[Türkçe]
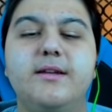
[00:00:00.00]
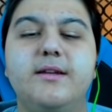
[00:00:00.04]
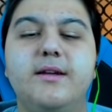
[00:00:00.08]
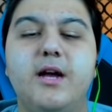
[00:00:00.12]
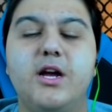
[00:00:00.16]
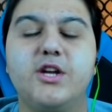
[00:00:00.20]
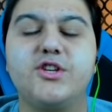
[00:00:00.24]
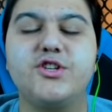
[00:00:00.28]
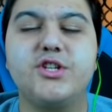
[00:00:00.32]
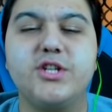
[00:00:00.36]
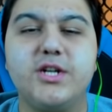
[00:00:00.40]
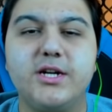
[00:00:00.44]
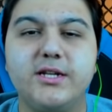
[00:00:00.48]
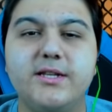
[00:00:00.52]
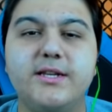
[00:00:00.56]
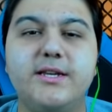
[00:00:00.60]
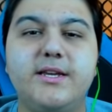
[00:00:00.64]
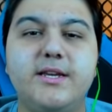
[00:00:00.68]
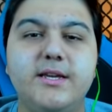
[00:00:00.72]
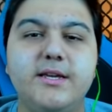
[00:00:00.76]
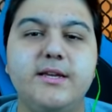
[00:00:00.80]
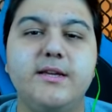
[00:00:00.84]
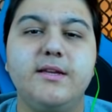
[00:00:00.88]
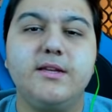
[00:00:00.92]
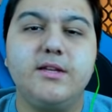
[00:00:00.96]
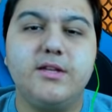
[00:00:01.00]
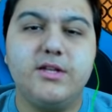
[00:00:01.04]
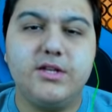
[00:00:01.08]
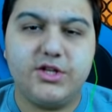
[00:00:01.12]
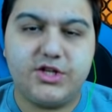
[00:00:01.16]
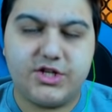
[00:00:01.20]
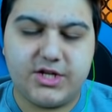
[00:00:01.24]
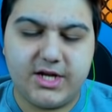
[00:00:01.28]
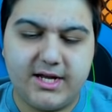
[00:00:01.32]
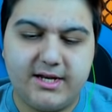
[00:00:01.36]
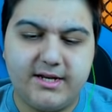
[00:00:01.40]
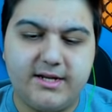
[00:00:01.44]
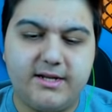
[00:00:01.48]
aşağıdaki
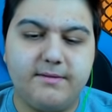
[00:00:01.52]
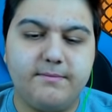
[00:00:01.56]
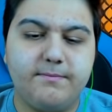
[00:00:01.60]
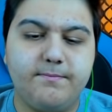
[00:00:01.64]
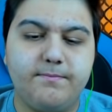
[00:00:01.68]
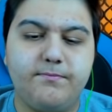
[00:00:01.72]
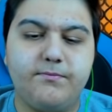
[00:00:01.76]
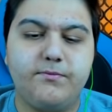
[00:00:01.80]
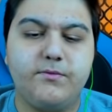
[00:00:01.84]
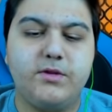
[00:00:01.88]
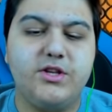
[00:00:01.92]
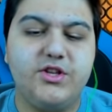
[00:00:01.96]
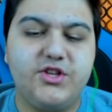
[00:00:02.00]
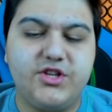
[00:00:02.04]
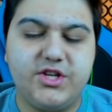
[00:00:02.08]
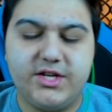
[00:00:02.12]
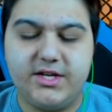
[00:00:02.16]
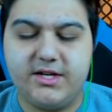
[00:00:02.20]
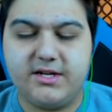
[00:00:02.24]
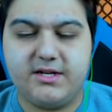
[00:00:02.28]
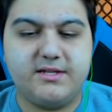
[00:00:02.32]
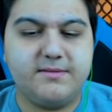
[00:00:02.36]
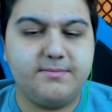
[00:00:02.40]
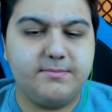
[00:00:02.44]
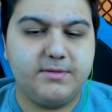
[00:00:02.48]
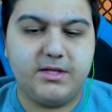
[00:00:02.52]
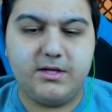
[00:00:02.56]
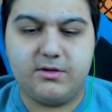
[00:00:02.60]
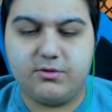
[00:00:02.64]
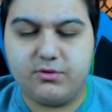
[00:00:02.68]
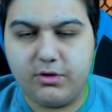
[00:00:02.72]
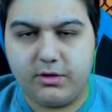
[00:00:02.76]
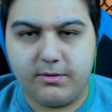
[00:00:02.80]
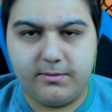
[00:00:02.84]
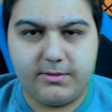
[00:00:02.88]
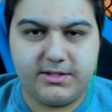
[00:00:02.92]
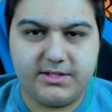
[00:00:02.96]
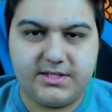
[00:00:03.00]
yani içerik kısmından
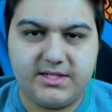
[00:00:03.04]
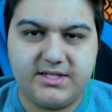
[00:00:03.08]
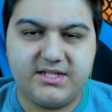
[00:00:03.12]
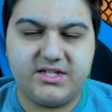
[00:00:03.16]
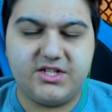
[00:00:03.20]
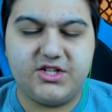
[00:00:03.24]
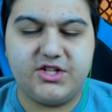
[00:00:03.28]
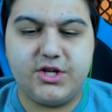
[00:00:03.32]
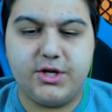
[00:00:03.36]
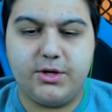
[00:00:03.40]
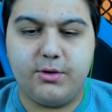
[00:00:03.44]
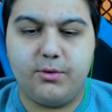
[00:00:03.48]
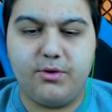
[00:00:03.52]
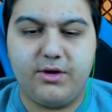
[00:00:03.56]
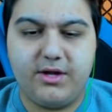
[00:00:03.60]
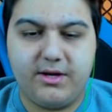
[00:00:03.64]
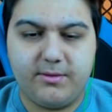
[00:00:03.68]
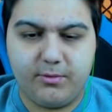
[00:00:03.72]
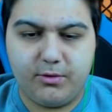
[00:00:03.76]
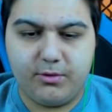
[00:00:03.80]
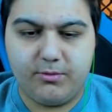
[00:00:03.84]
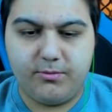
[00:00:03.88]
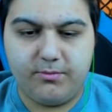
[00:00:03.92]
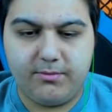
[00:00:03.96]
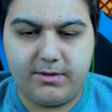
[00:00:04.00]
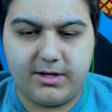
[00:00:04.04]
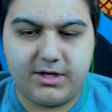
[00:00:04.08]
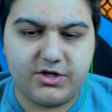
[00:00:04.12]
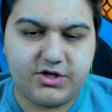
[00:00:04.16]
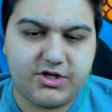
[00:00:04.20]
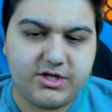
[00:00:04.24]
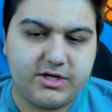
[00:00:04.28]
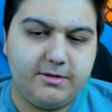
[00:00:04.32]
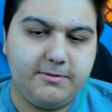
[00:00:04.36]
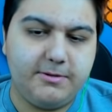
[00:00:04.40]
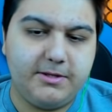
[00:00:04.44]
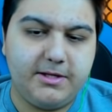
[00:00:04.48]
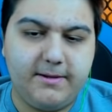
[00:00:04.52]
sonra verirsiniz. İçerik gönder bölümü var
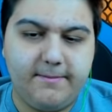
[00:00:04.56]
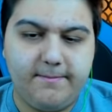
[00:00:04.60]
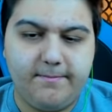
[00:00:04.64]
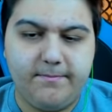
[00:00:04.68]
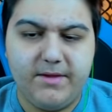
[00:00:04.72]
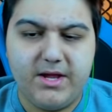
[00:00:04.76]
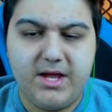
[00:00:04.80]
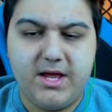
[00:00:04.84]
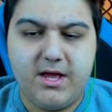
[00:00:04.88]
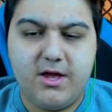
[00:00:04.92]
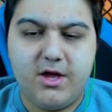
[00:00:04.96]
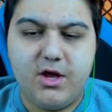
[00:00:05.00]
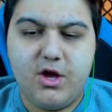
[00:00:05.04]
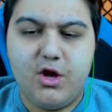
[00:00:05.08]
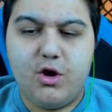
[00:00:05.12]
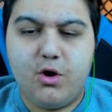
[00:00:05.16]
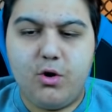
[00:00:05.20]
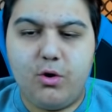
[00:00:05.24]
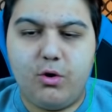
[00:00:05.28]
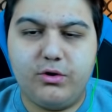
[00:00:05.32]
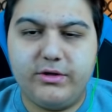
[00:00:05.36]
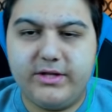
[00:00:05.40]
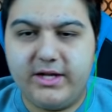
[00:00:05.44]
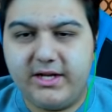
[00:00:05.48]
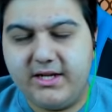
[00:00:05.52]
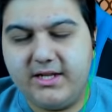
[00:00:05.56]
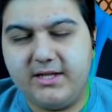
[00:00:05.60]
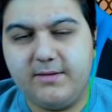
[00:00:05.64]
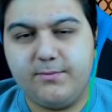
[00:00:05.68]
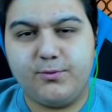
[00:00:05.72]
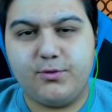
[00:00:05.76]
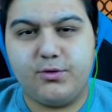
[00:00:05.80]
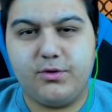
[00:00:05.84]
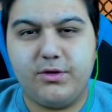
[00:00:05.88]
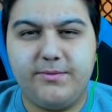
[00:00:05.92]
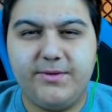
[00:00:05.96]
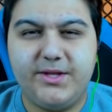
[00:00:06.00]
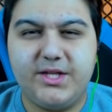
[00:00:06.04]
açıklamada. Oradan gidip
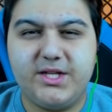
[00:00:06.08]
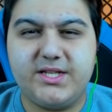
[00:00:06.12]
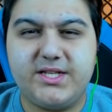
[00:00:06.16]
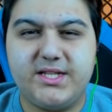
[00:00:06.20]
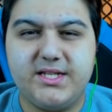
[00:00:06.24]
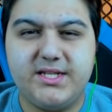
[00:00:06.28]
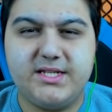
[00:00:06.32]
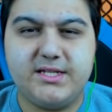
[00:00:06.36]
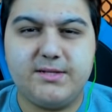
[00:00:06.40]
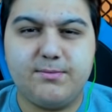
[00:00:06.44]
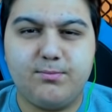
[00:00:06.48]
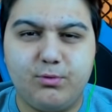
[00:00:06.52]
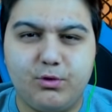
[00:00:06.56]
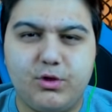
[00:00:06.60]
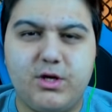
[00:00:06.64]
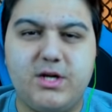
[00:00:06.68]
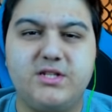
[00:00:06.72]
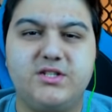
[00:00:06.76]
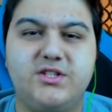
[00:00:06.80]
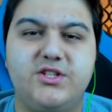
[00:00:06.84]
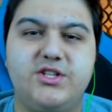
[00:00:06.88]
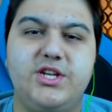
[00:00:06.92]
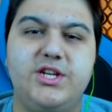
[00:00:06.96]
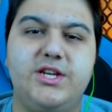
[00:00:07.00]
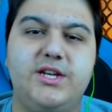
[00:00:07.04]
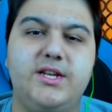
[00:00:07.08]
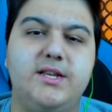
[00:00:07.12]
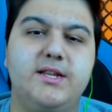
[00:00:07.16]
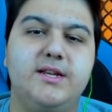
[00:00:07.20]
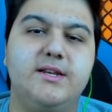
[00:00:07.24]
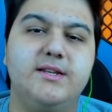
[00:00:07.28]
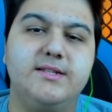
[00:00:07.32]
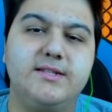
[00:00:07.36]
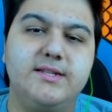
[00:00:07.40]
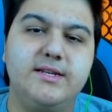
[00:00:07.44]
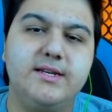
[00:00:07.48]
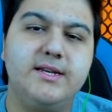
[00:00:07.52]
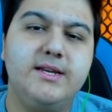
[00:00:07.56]
sunabilirsiniz bu tarz
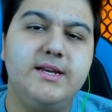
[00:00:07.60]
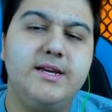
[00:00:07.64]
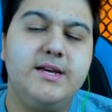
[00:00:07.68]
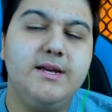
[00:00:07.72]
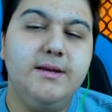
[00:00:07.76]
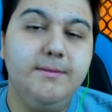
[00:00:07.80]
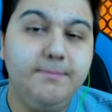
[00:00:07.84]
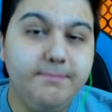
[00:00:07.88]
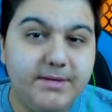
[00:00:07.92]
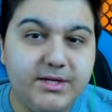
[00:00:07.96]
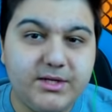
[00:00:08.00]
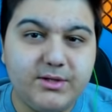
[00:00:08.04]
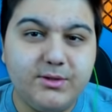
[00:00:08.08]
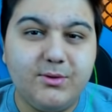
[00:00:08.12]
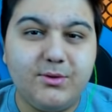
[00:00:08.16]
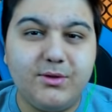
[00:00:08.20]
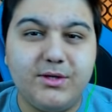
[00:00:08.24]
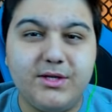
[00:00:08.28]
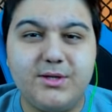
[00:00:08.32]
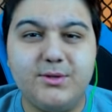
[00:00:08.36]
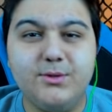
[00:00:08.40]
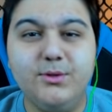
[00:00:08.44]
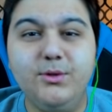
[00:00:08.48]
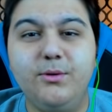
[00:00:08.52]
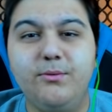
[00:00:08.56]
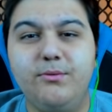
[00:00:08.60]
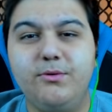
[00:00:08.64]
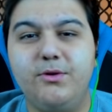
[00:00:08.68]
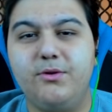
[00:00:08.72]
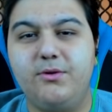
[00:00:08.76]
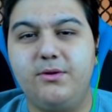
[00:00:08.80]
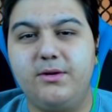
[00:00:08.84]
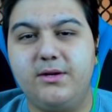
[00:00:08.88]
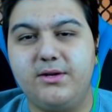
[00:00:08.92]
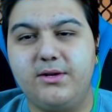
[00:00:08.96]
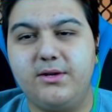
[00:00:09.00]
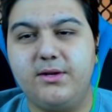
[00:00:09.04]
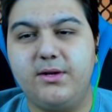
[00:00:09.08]
içeriklerinizi. Bir sonraki Zulu
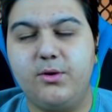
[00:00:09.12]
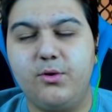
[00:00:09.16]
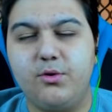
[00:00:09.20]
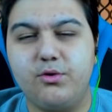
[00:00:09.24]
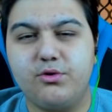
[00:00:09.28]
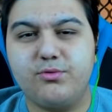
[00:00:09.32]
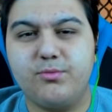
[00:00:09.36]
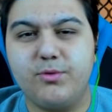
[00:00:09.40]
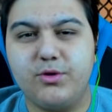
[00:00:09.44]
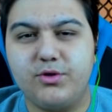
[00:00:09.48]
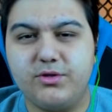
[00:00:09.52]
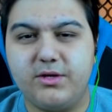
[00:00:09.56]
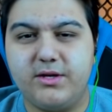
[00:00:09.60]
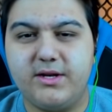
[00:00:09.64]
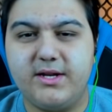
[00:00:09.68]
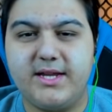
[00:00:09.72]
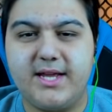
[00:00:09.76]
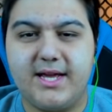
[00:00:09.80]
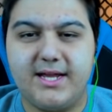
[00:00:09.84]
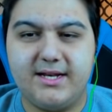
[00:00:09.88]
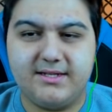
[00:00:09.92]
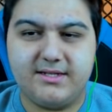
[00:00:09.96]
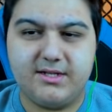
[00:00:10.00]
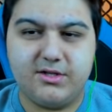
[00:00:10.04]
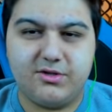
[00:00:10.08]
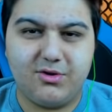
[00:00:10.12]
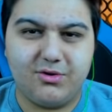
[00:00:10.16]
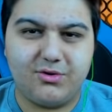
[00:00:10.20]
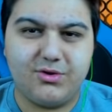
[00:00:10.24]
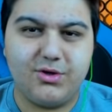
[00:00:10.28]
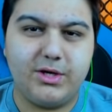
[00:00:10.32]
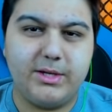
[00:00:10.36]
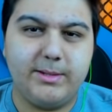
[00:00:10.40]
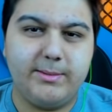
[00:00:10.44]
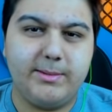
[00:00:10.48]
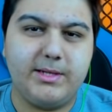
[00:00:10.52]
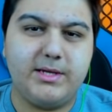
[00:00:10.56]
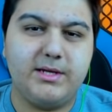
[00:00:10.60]
videolarında da görüşmek üzere. Kendinize çok
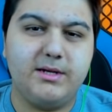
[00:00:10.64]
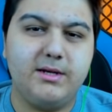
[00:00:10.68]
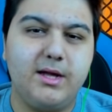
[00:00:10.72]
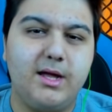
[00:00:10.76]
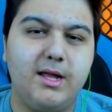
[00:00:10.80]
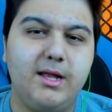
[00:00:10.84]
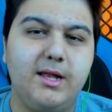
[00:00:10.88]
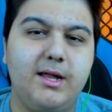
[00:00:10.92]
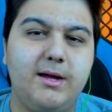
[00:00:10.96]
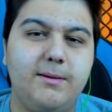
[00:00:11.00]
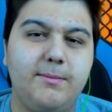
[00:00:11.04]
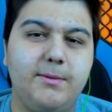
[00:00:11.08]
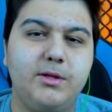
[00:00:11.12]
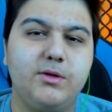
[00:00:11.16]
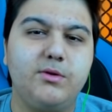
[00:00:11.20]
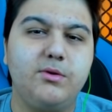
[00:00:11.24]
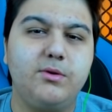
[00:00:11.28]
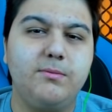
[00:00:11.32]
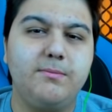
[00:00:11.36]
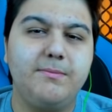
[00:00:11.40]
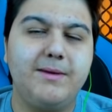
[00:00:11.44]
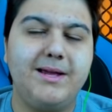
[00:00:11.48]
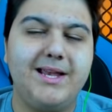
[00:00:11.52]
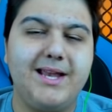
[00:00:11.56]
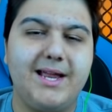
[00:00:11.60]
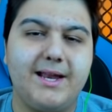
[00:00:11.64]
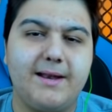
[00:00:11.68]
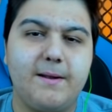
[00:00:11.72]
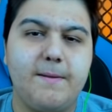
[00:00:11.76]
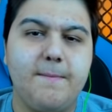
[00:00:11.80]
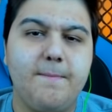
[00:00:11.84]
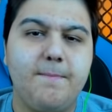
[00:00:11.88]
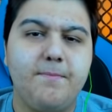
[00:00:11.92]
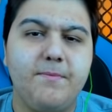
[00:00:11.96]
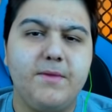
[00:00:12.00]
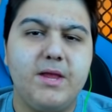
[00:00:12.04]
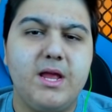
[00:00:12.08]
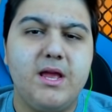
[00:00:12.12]
çok iyi bakın. Allah'a emanet olun beyler.
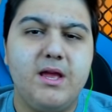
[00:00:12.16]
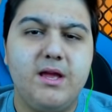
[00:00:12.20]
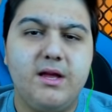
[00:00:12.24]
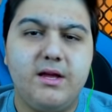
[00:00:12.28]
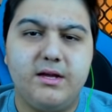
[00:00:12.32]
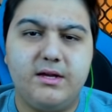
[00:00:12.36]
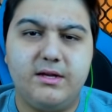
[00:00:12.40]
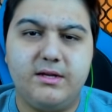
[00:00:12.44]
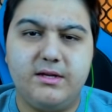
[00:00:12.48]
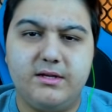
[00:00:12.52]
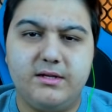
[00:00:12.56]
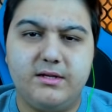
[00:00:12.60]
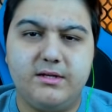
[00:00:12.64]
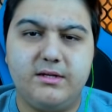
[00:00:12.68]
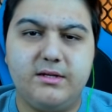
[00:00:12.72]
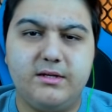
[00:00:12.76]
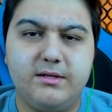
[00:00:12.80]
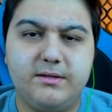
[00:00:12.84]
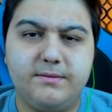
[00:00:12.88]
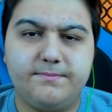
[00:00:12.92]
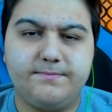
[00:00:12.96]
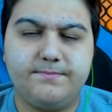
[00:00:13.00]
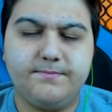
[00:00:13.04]
Ee,